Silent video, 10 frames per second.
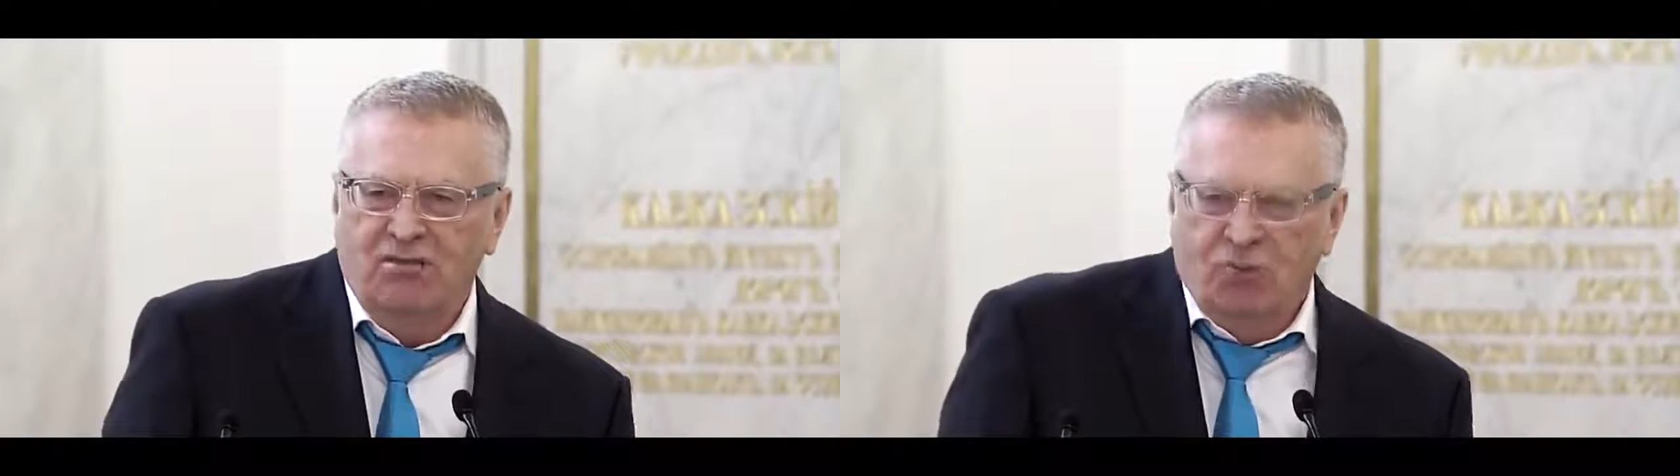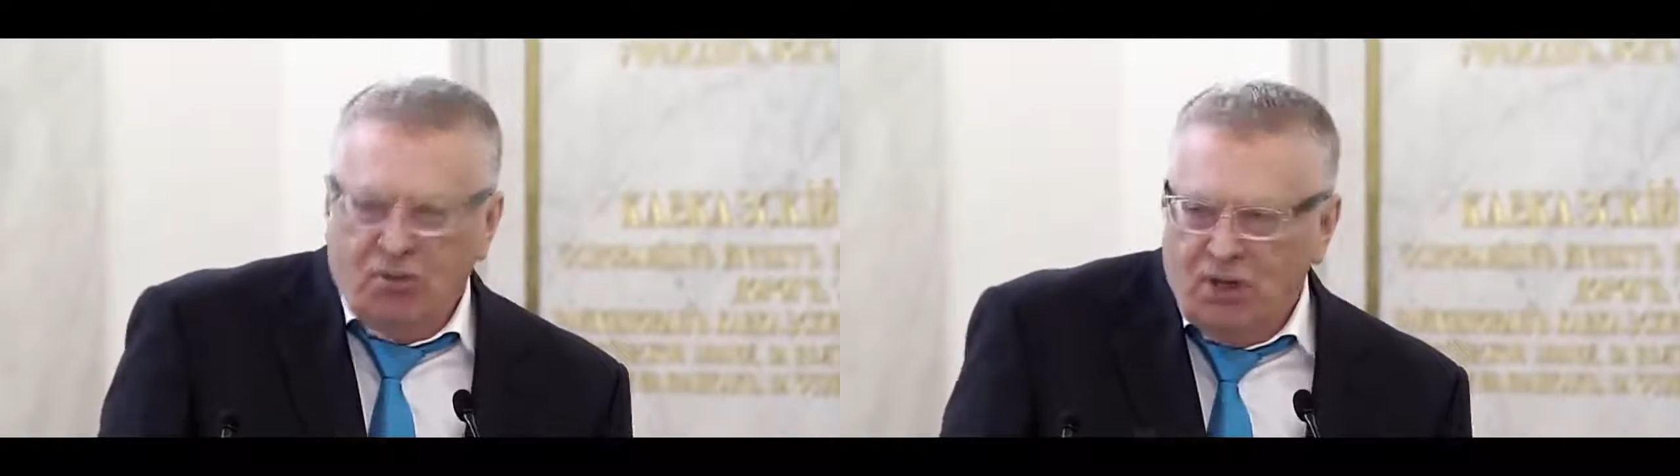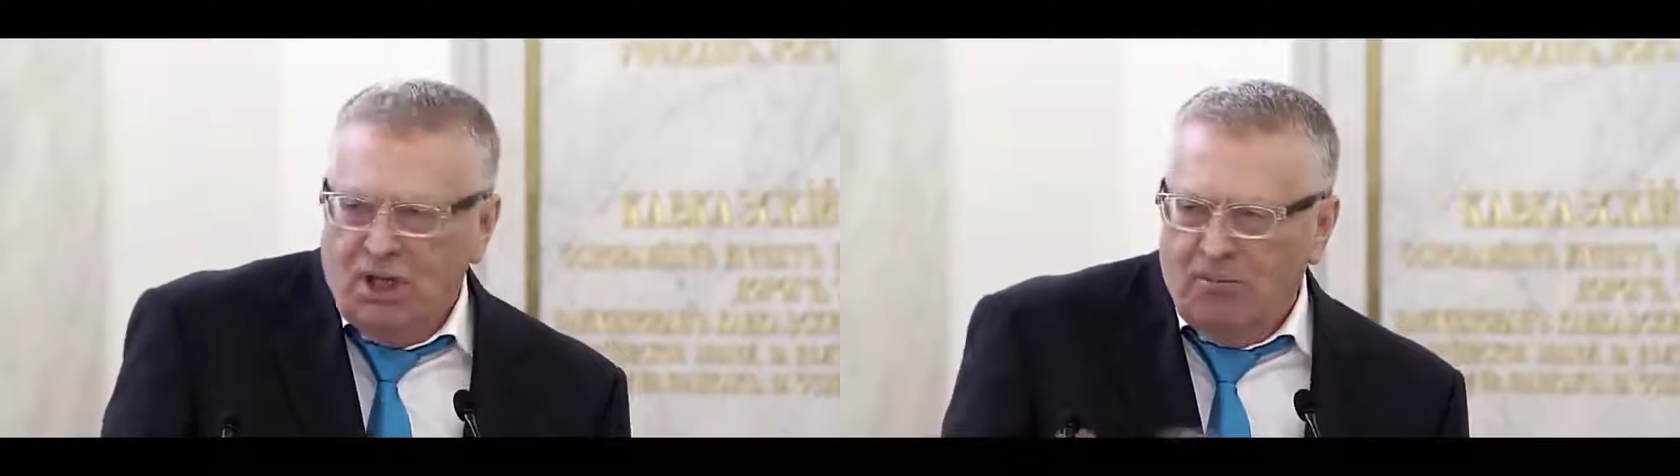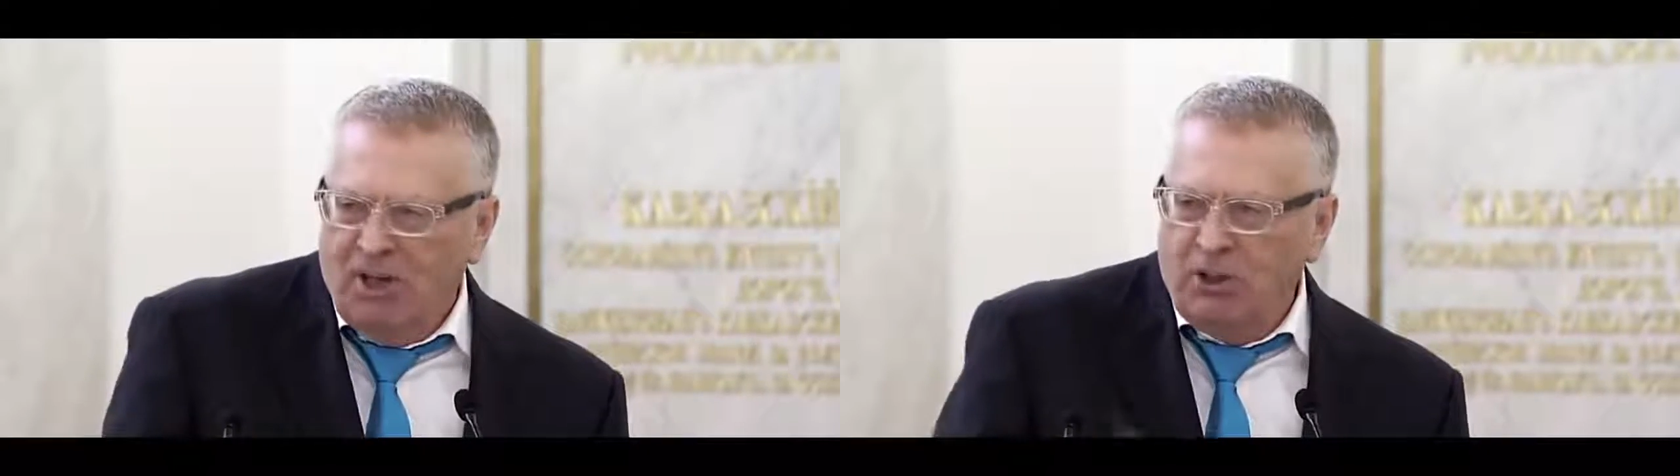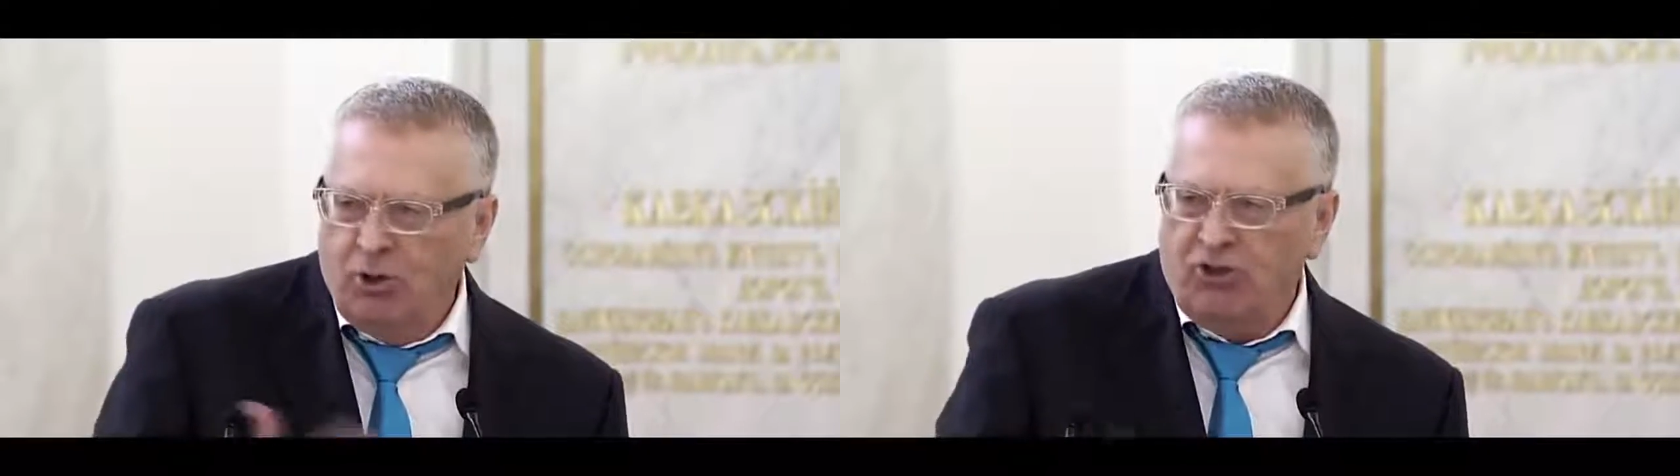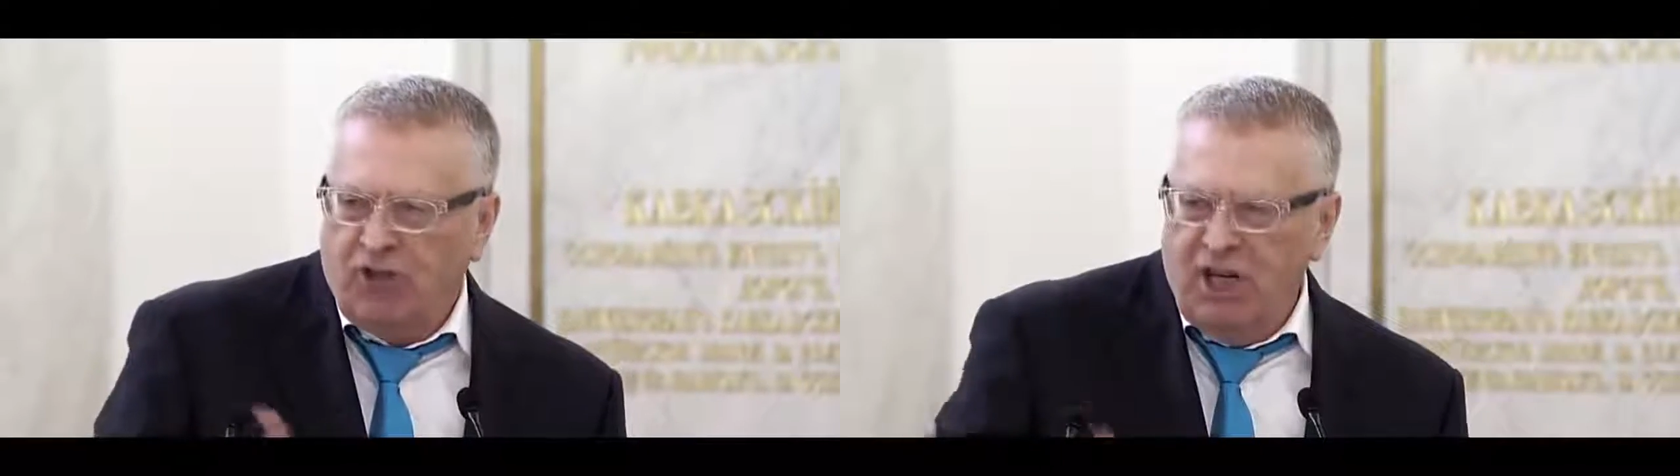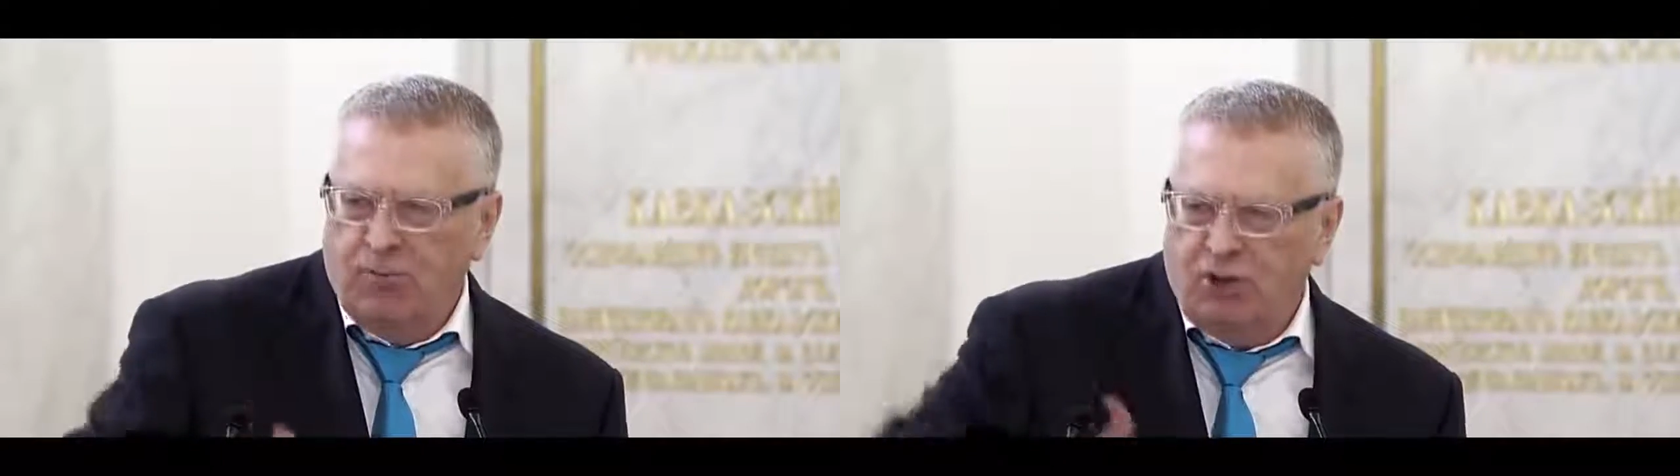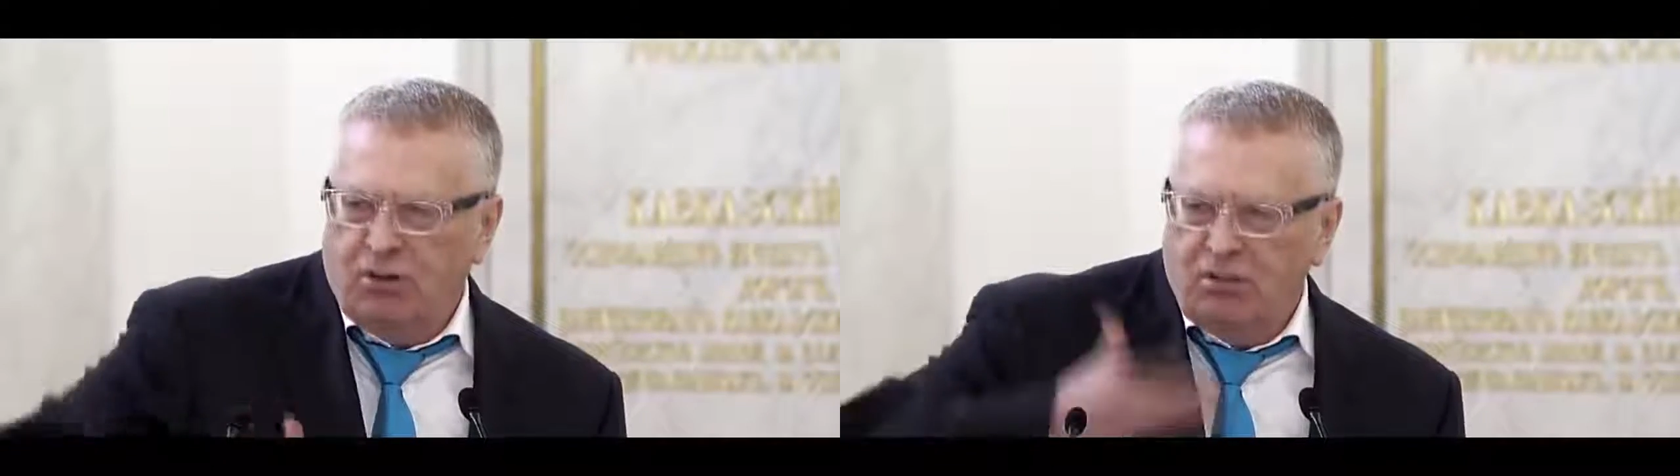Ну, молодежь
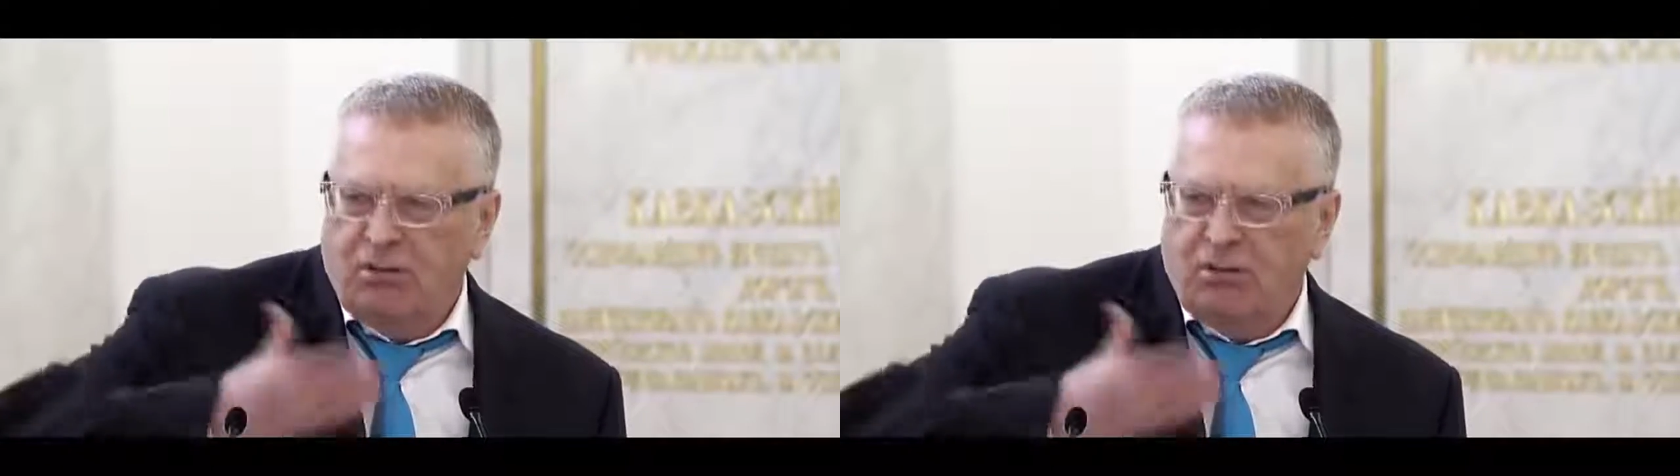требует.